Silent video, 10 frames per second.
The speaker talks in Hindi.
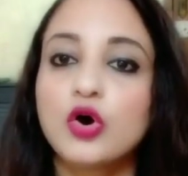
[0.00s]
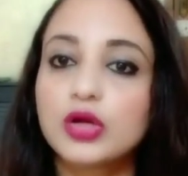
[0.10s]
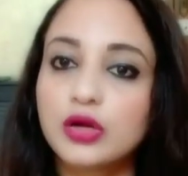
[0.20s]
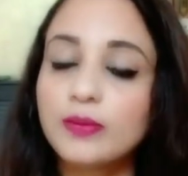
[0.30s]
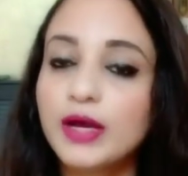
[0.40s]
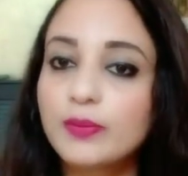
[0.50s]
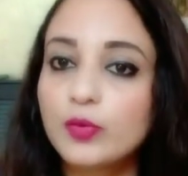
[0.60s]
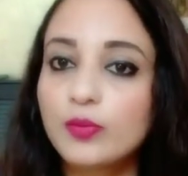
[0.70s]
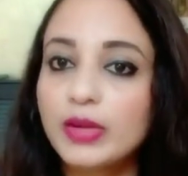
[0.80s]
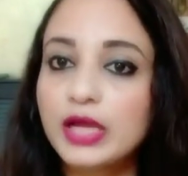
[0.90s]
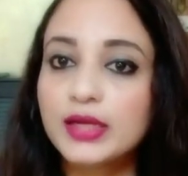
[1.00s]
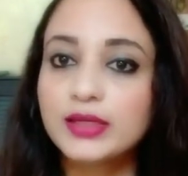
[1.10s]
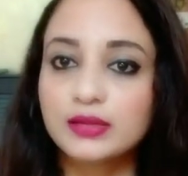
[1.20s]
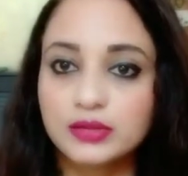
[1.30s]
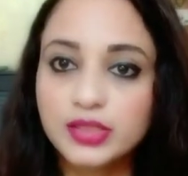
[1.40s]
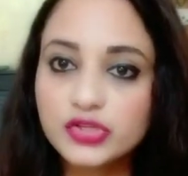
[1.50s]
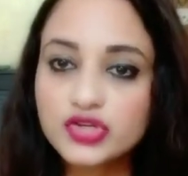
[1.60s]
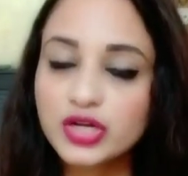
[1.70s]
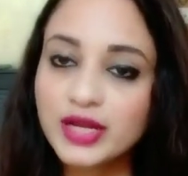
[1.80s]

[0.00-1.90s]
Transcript: और अब आपको मैं नेचुरल